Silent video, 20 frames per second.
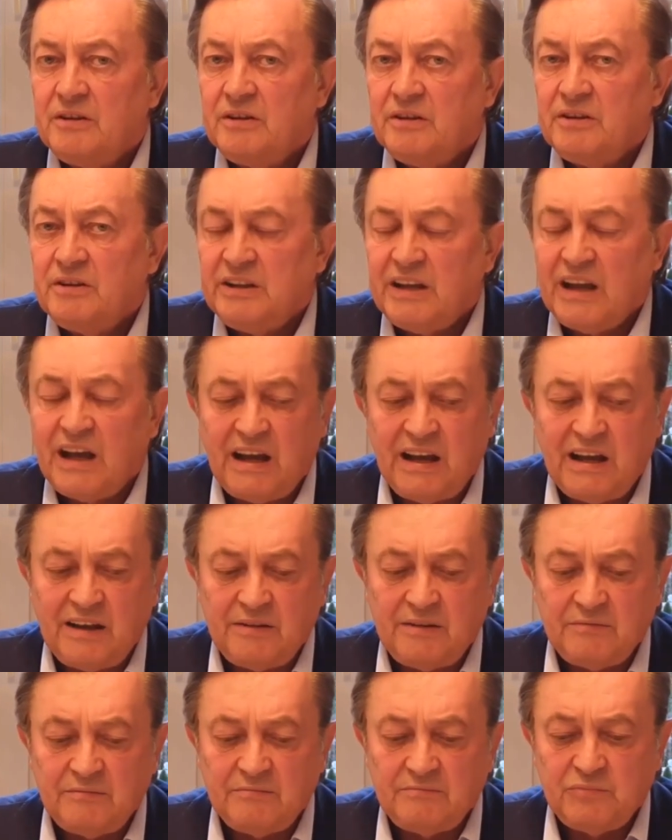Ja
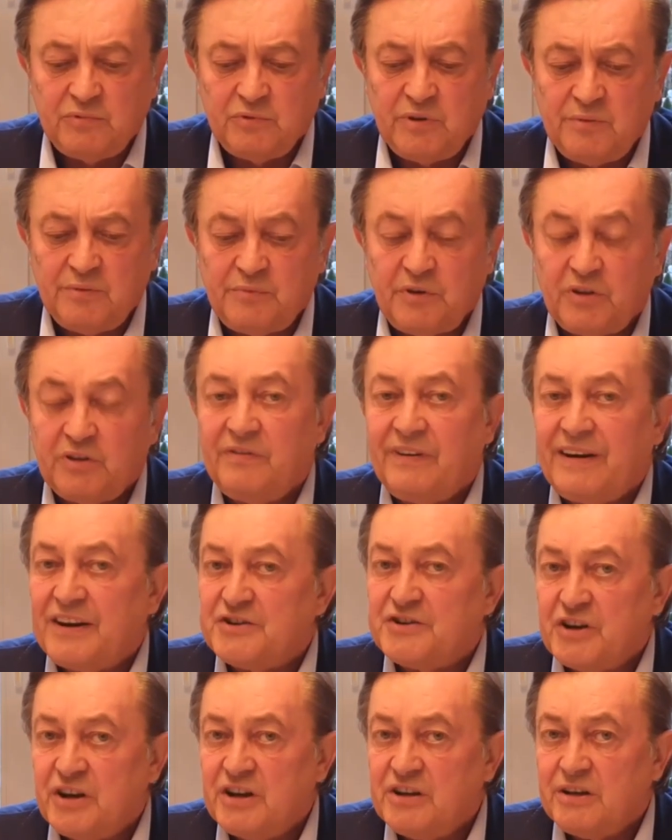byłem pod
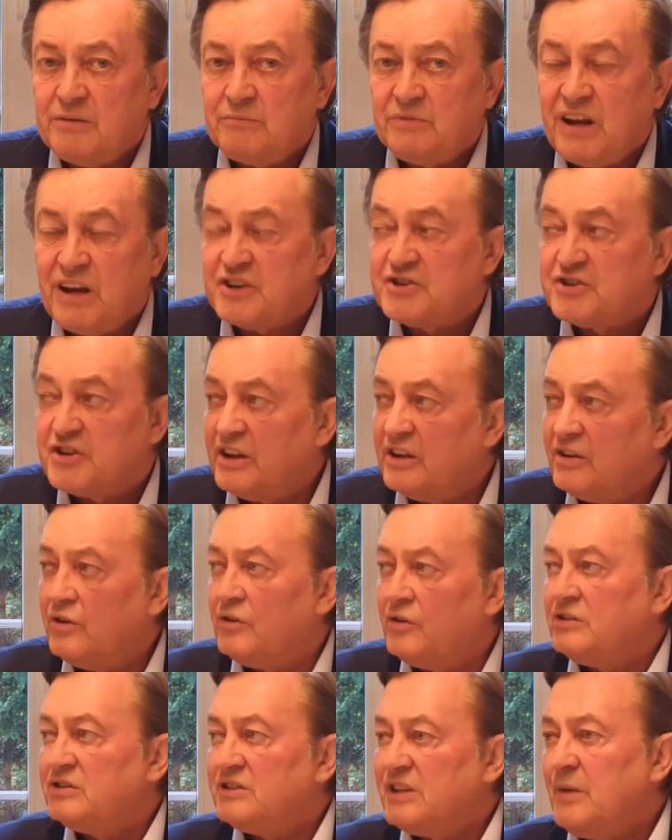wrażeniem. Dlaczego
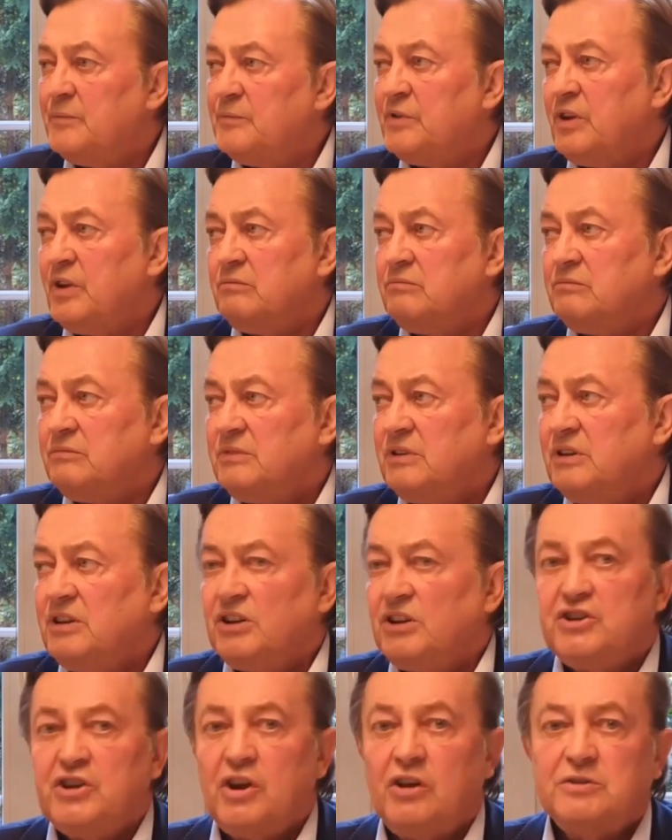ze mną?
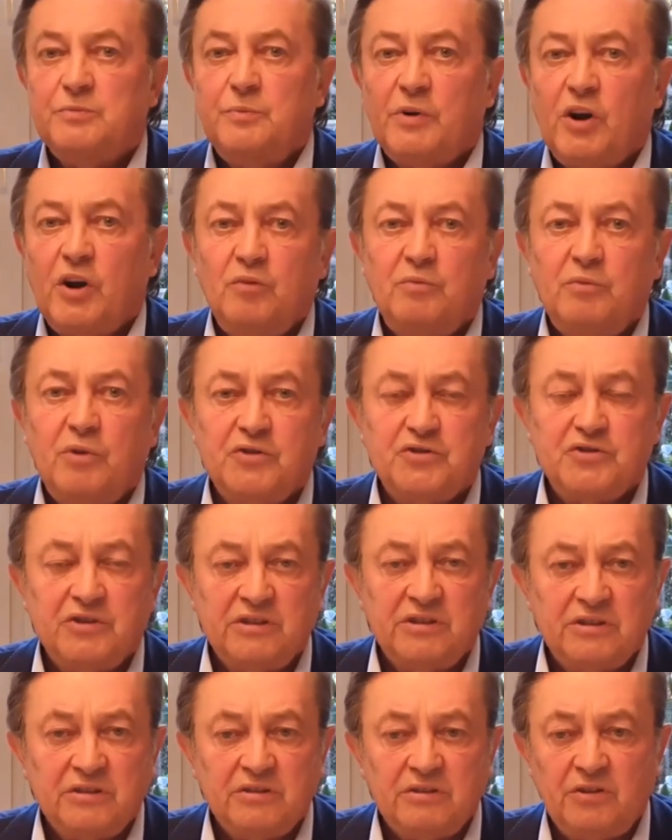Ksiądz proboszcz
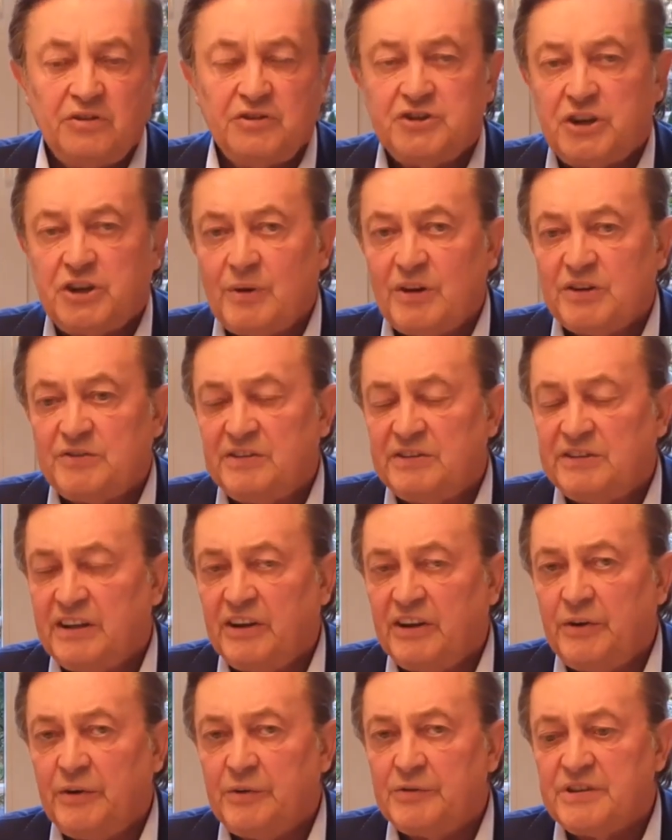kościoła świętego
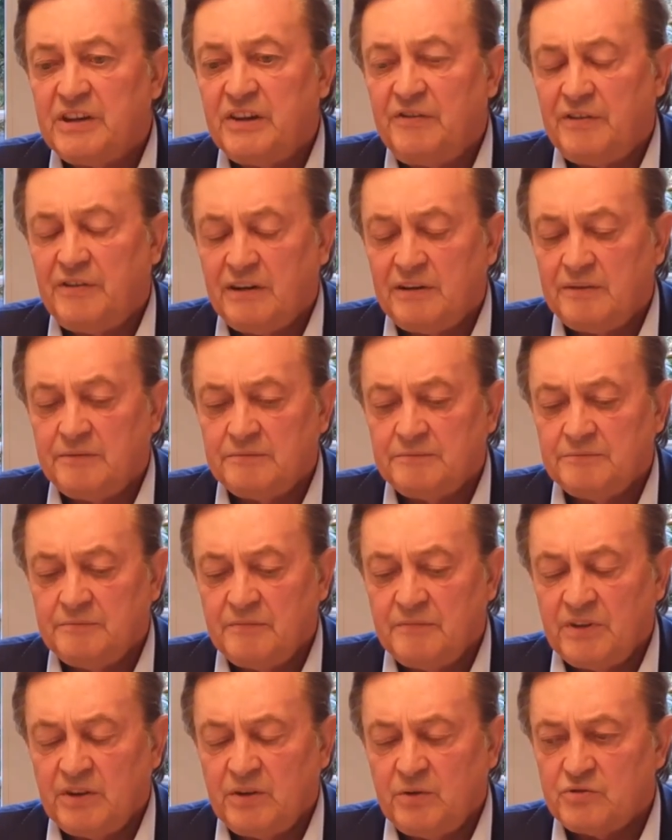Józefa,
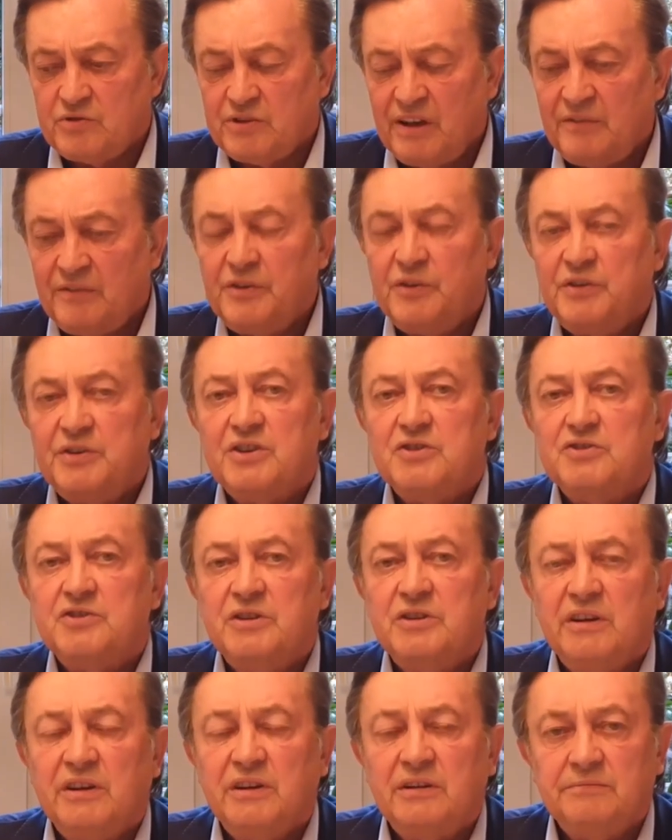już dawno nie
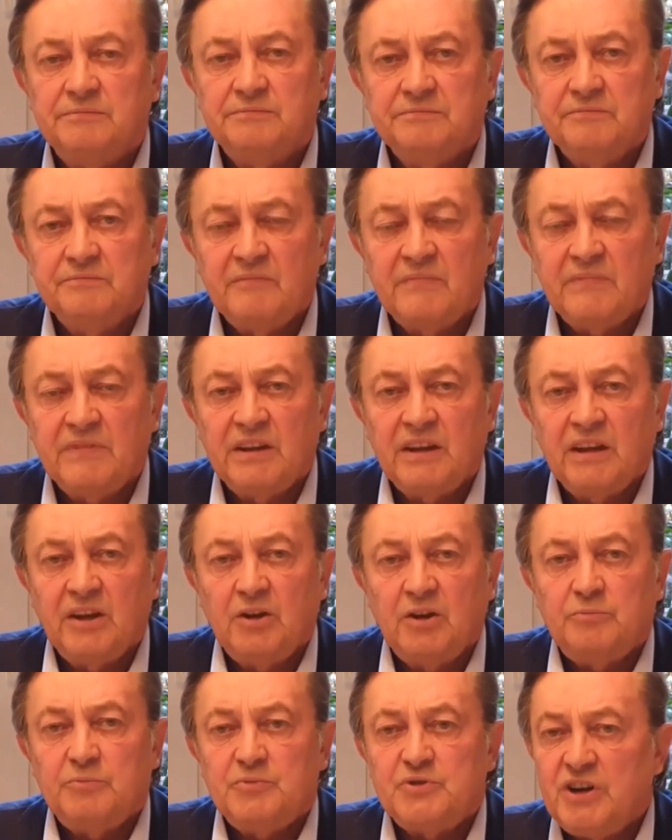żyje,
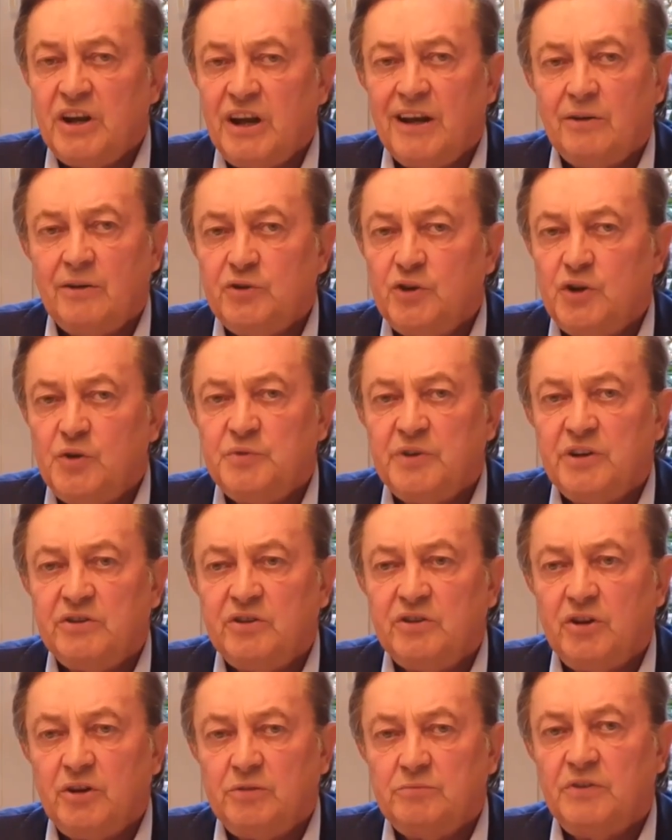przyjechał do mnie do
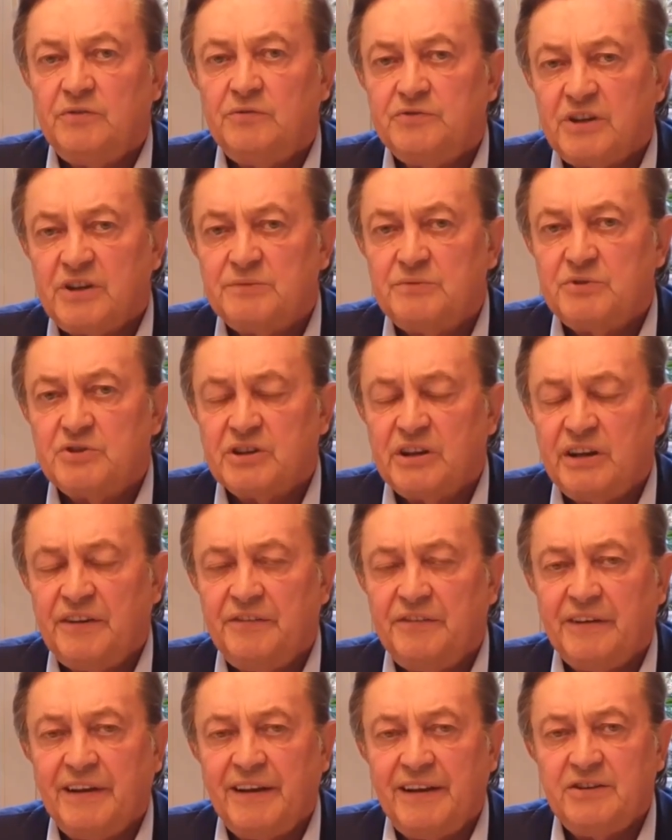domu, bo wówczas mieszkałem w
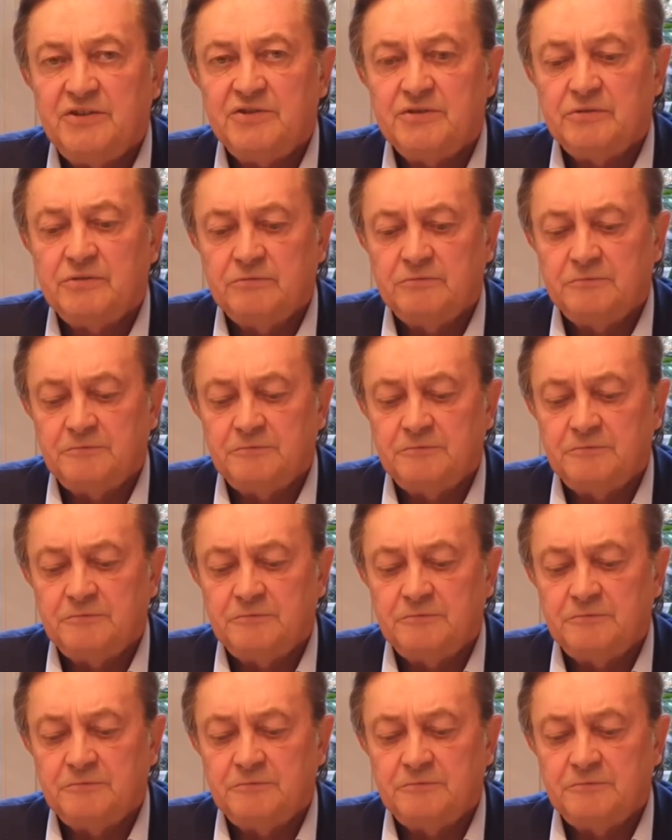Kaliszu